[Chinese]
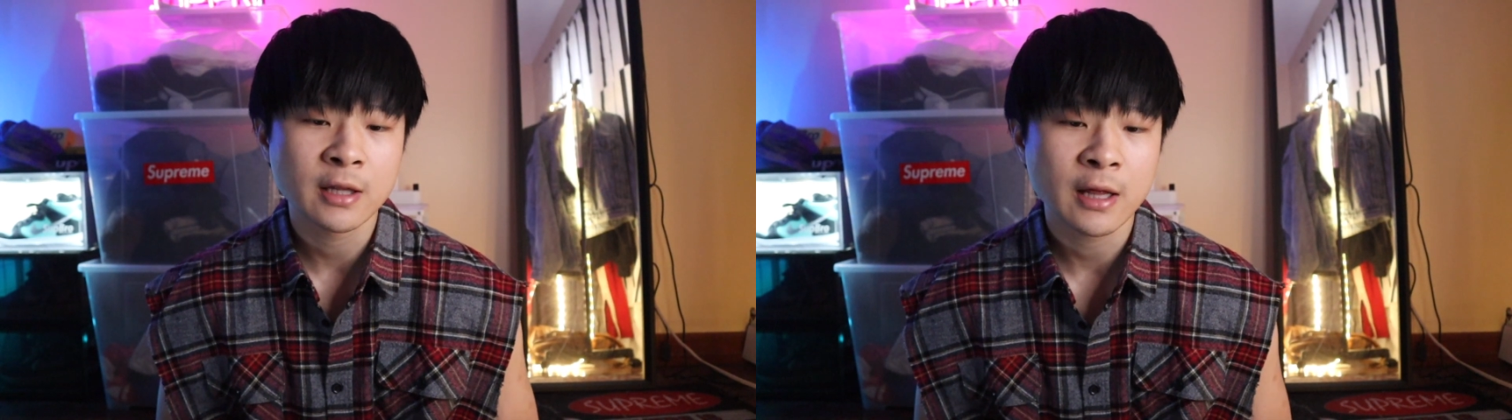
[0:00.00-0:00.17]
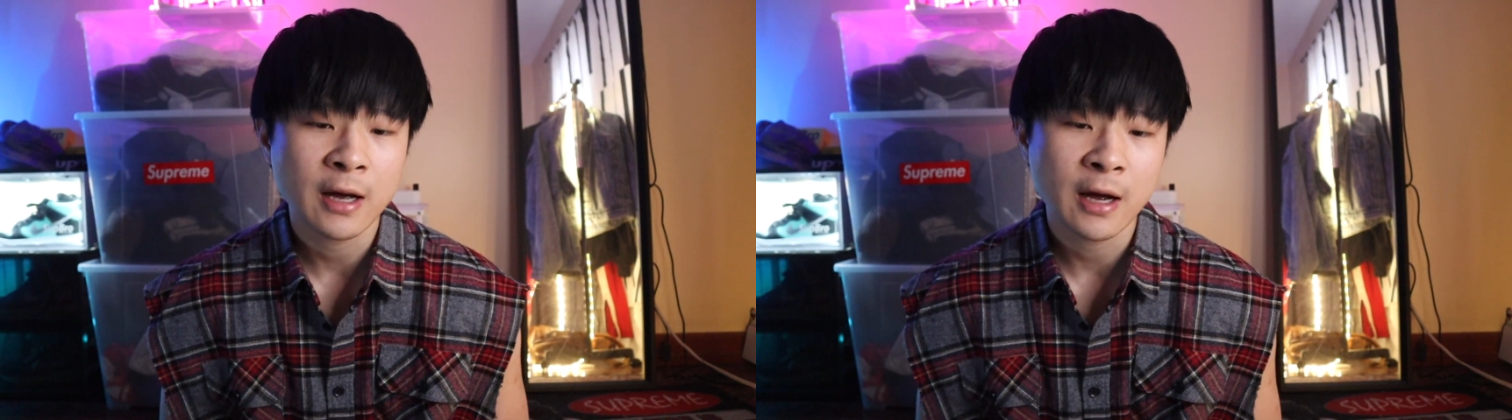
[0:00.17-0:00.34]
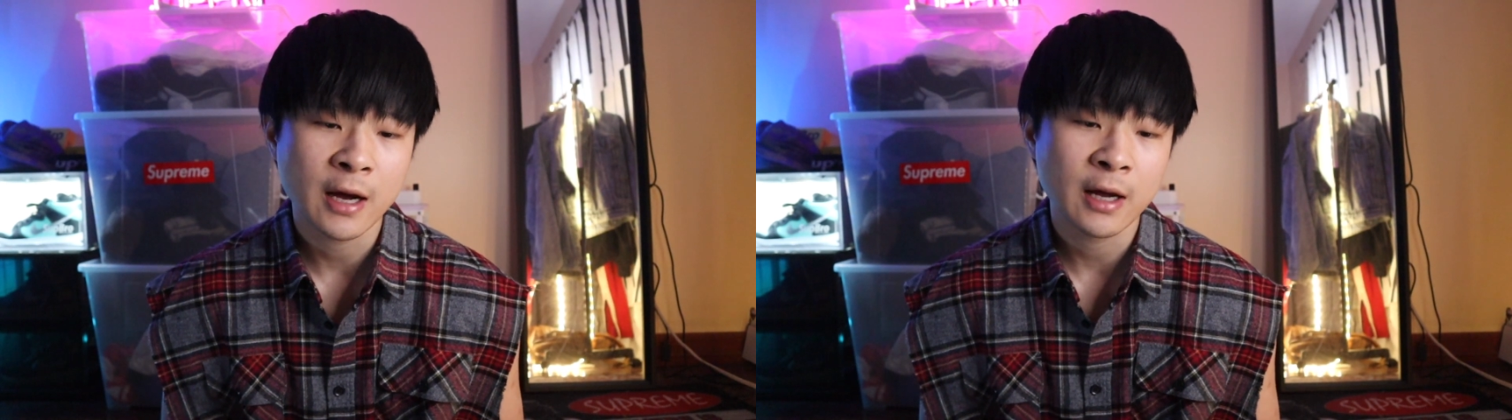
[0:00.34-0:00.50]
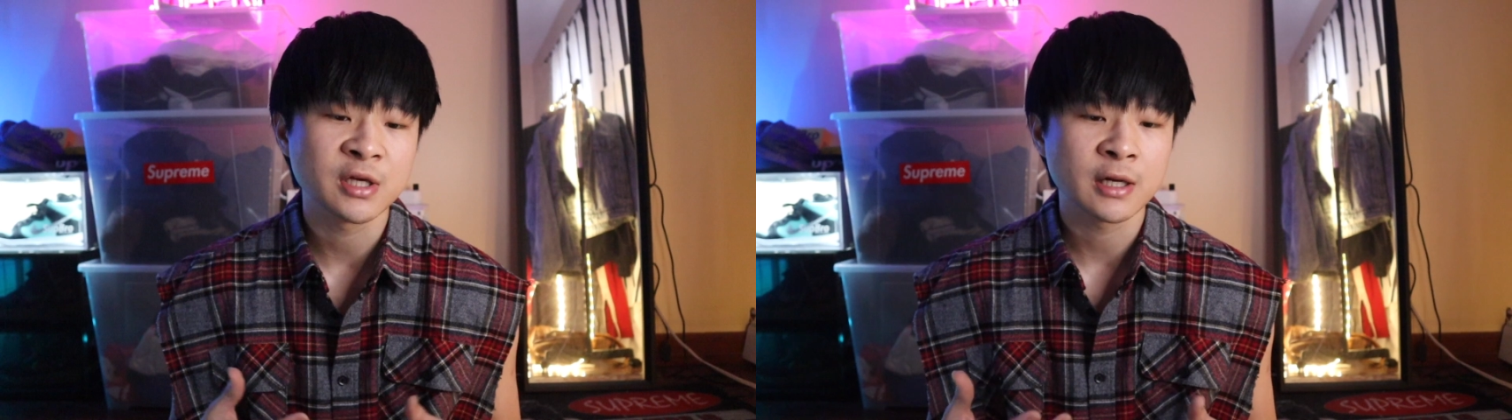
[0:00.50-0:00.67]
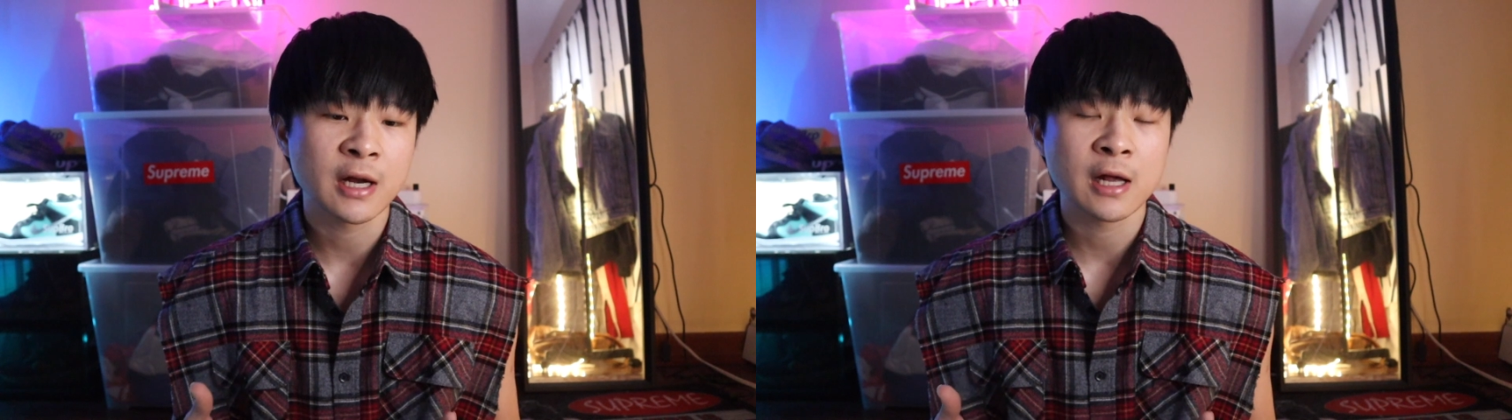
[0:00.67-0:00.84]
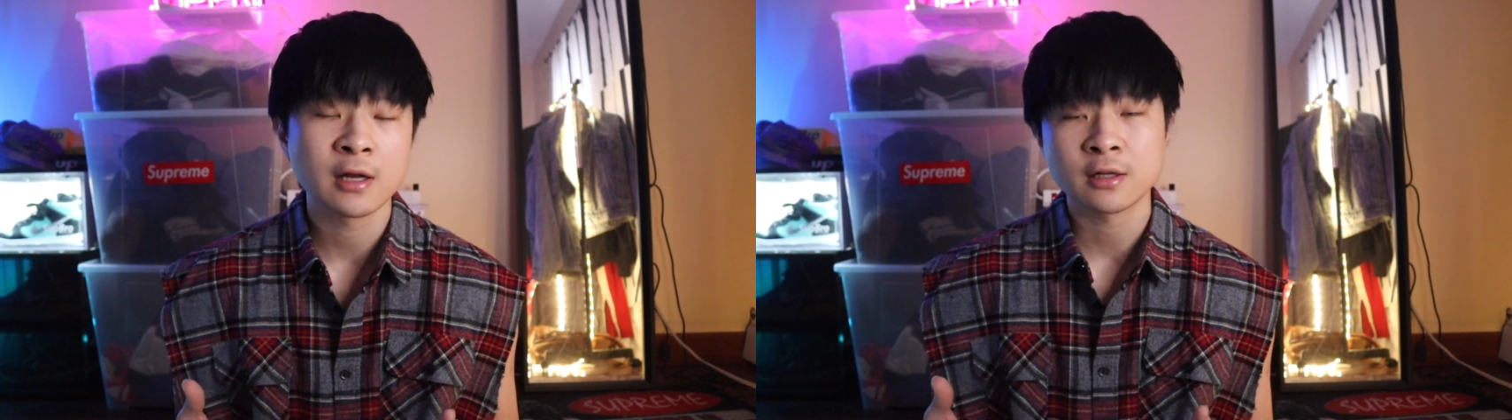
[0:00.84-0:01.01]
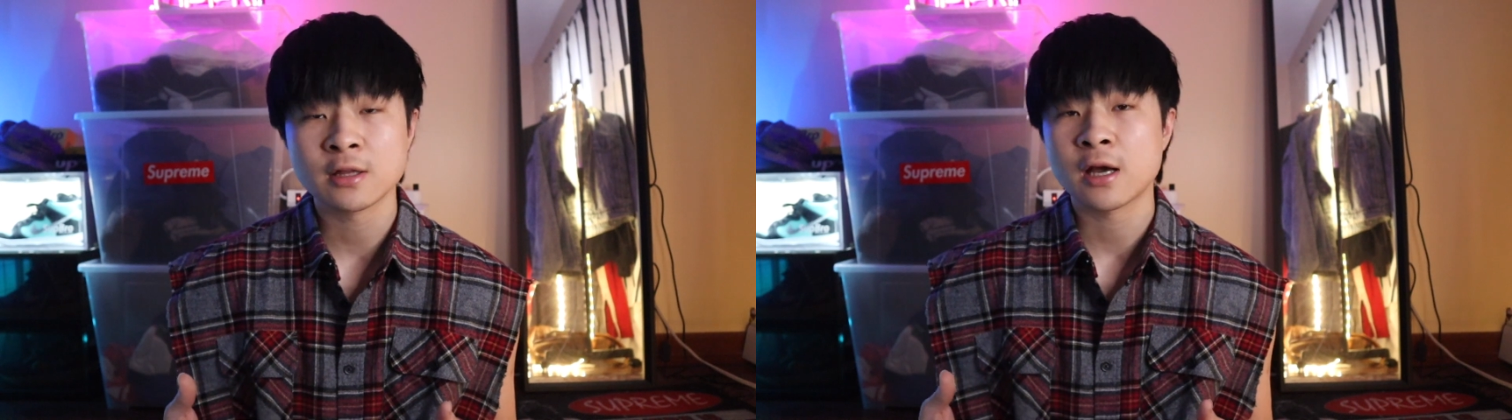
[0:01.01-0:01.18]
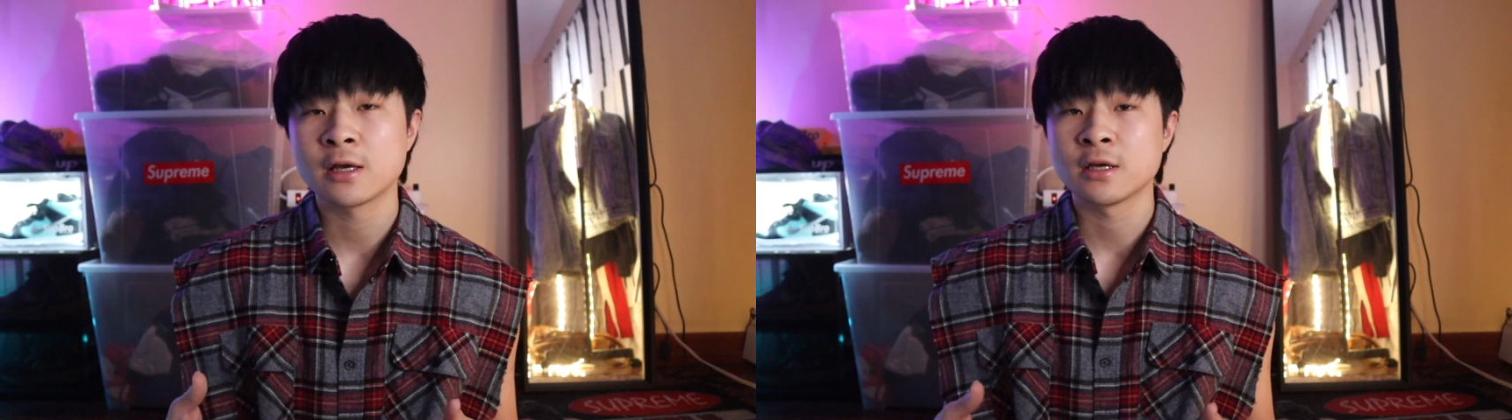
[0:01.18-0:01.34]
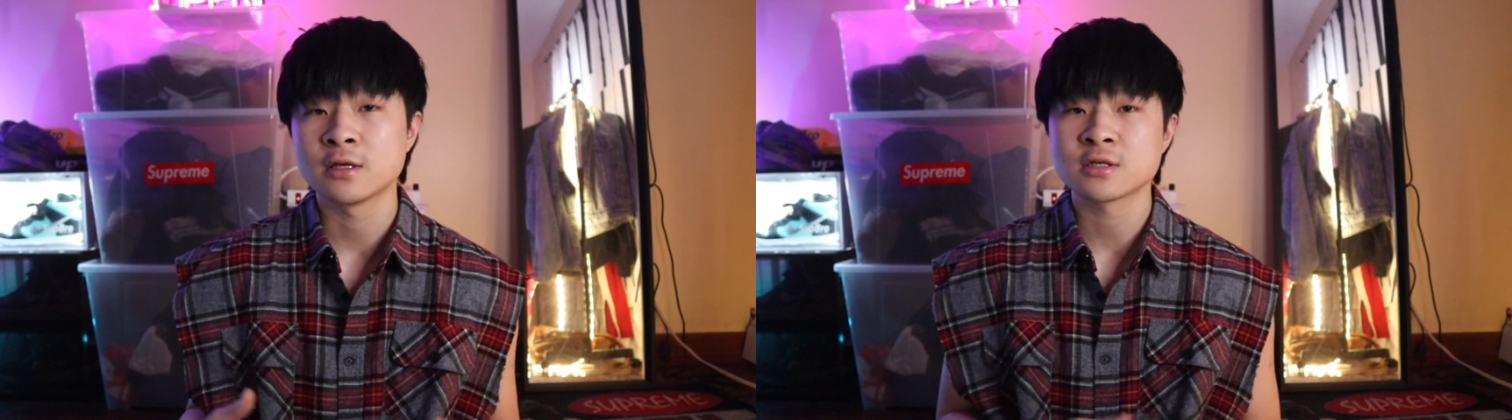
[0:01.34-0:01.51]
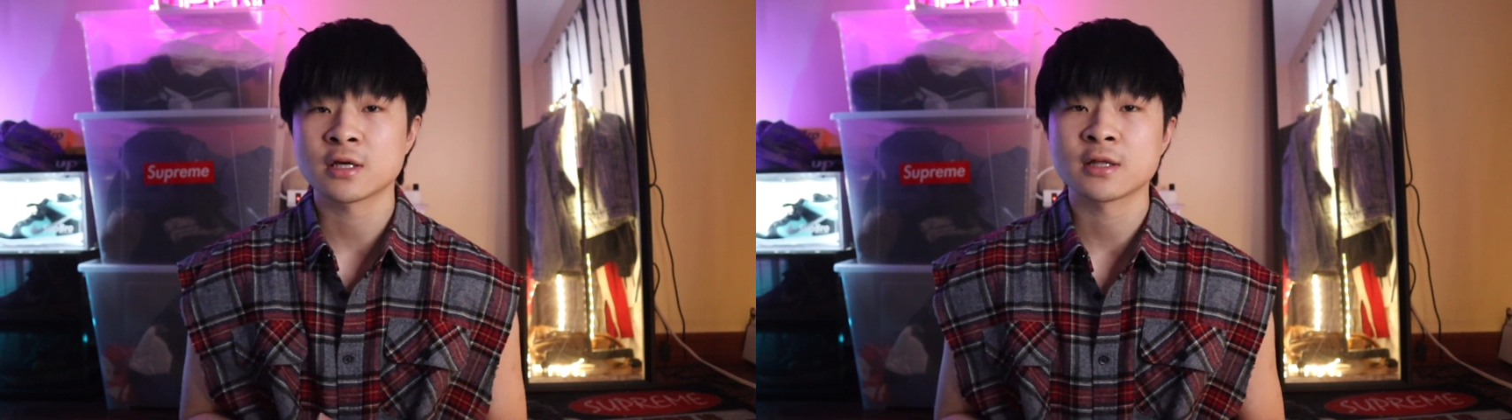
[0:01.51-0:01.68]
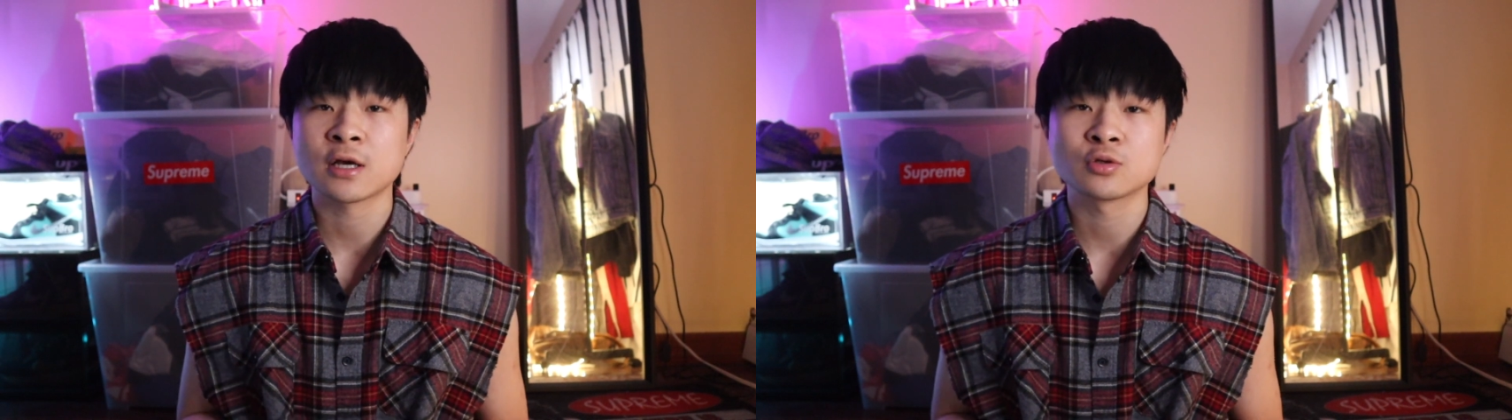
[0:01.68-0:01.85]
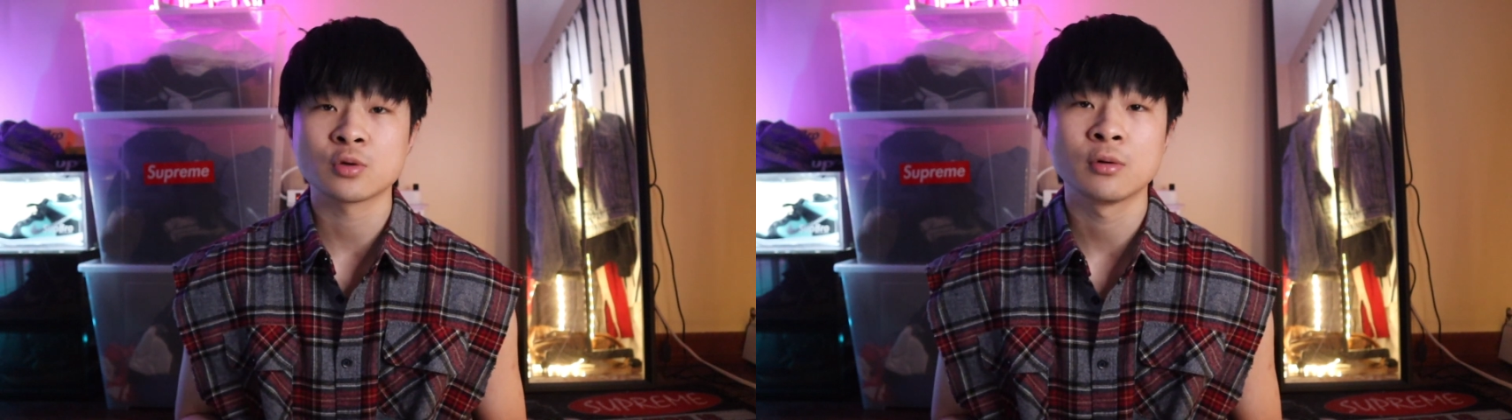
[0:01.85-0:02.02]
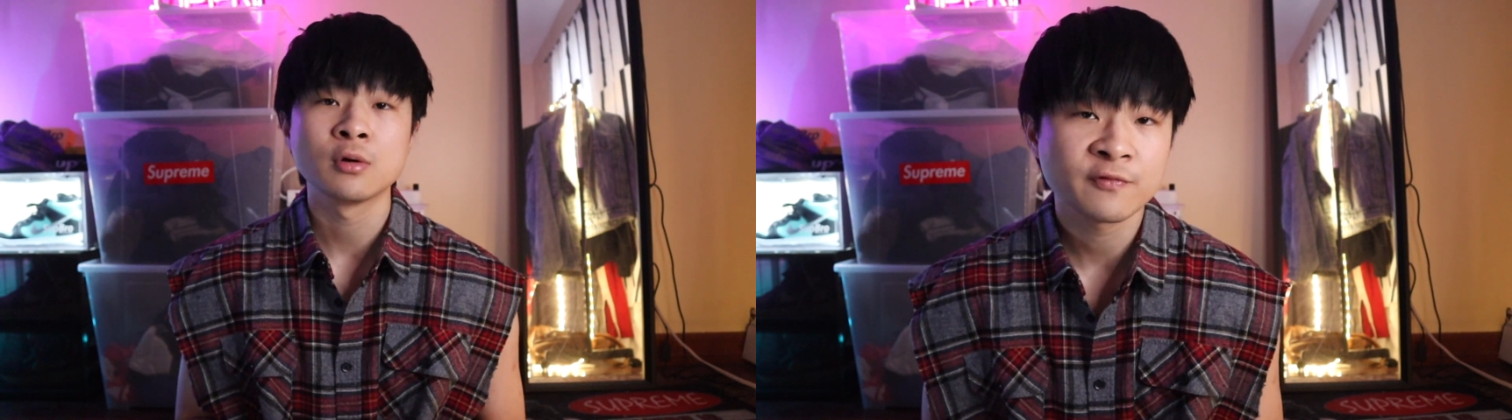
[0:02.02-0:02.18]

他还迎来了他人生当中